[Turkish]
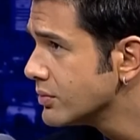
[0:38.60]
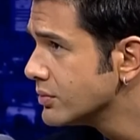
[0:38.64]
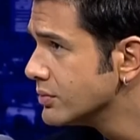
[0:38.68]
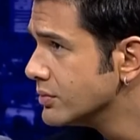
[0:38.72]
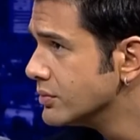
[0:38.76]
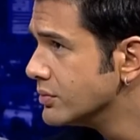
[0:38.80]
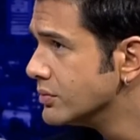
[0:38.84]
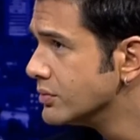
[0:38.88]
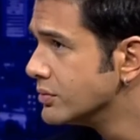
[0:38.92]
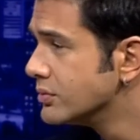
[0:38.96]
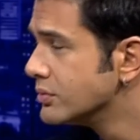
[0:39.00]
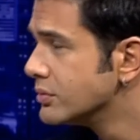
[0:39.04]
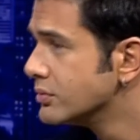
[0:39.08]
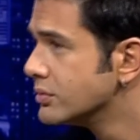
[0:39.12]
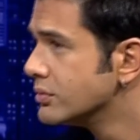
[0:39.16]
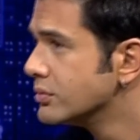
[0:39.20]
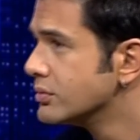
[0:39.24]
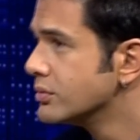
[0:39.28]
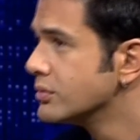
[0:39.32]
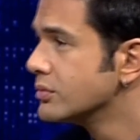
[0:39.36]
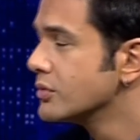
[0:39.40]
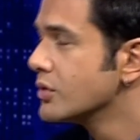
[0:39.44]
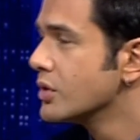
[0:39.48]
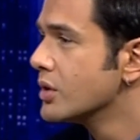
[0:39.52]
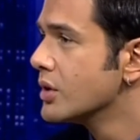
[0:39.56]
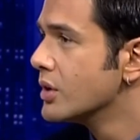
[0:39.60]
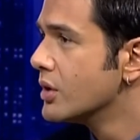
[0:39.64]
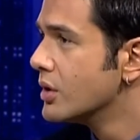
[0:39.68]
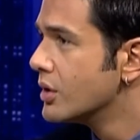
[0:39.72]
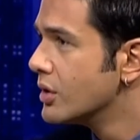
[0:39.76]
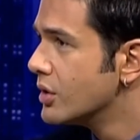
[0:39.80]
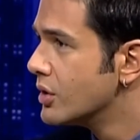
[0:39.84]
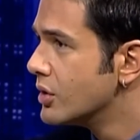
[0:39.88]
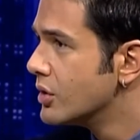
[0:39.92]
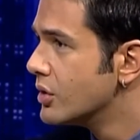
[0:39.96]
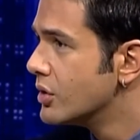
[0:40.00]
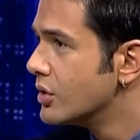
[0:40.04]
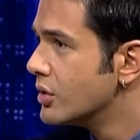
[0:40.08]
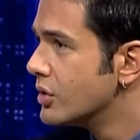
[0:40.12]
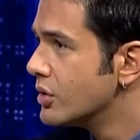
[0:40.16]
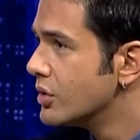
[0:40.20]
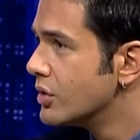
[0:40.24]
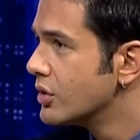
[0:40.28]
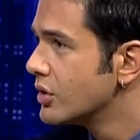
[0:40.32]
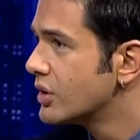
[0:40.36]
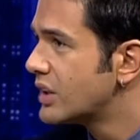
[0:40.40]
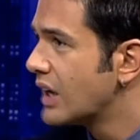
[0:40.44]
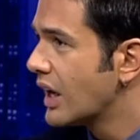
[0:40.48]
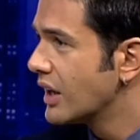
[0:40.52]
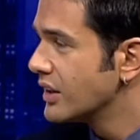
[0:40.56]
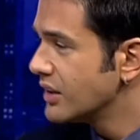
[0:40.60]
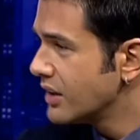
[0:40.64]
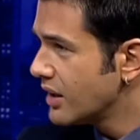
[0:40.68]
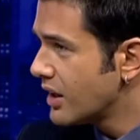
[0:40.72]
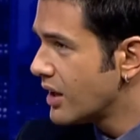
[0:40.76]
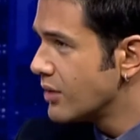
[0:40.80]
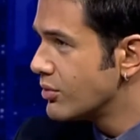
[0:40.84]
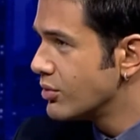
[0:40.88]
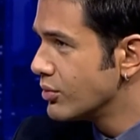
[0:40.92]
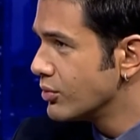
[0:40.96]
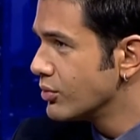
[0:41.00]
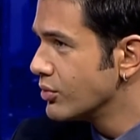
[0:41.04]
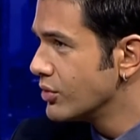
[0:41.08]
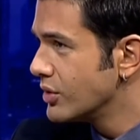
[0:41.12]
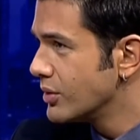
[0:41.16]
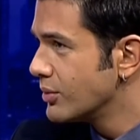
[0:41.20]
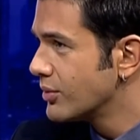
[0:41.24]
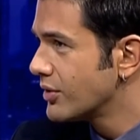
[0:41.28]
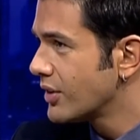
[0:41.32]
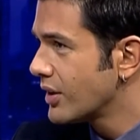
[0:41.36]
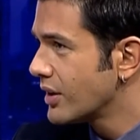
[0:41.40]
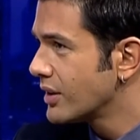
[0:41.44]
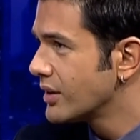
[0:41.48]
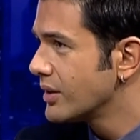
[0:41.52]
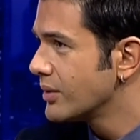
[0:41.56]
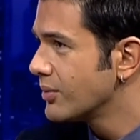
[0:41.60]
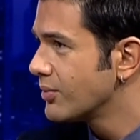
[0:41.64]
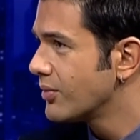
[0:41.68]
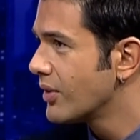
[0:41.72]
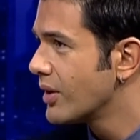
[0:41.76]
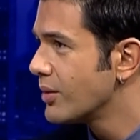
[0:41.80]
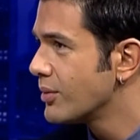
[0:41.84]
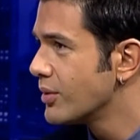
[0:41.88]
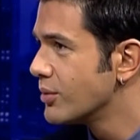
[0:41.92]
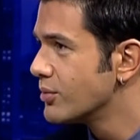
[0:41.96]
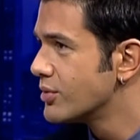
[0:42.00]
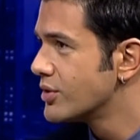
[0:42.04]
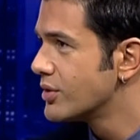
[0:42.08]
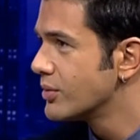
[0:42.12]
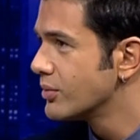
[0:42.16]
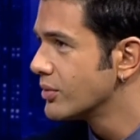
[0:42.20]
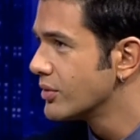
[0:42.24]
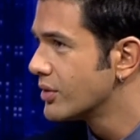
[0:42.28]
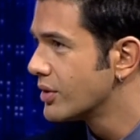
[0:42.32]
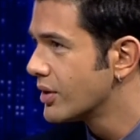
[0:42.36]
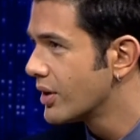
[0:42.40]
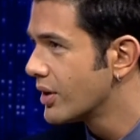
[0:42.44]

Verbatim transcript: armağan etmişsin. Bildiğin. kendi albümümü imzalayıp Kendi al- vermemişimdir